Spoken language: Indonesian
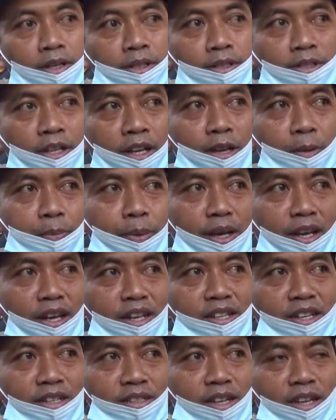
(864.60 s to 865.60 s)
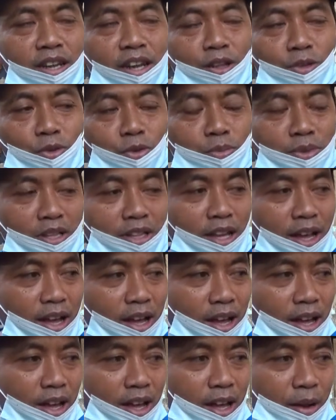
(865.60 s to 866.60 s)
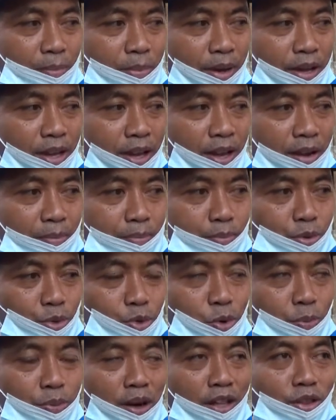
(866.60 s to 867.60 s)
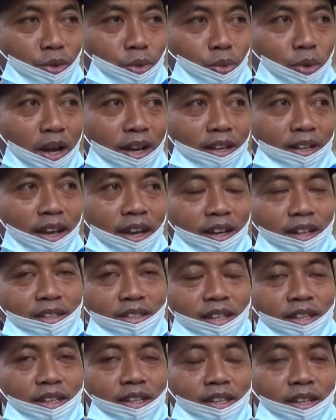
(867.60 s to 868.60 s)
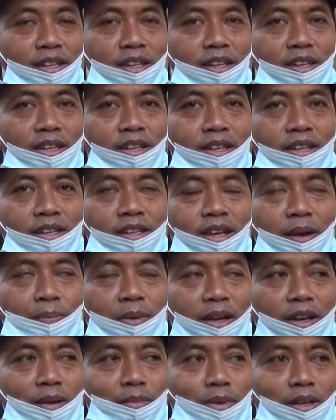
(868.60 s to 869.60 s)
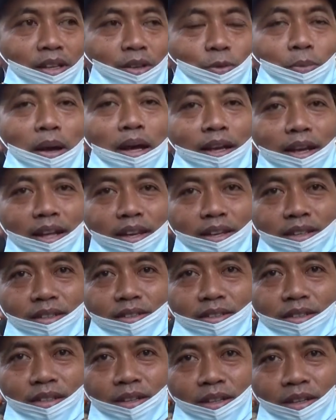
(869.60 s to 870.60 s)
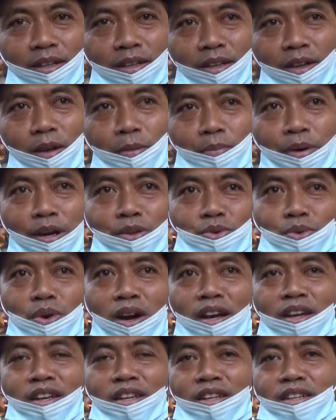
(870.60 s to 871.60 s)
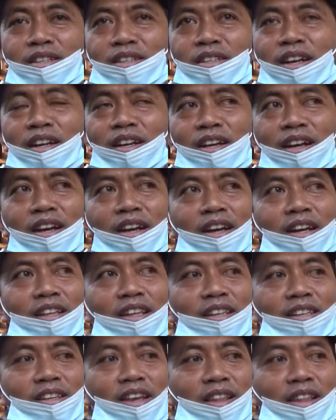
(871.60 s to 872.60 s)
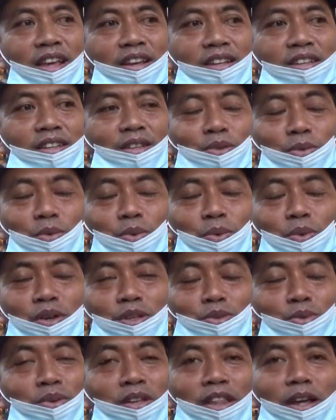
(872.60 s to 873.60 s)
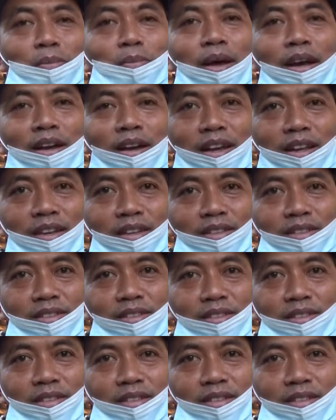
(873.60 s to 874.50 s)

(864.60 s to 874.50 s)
Saya pengennya saya itu minta apa ya, butuh bantuan dari segi apa namanya pakan. Banyuwangi ini yang katanya saya tadi itu kesulitan pakan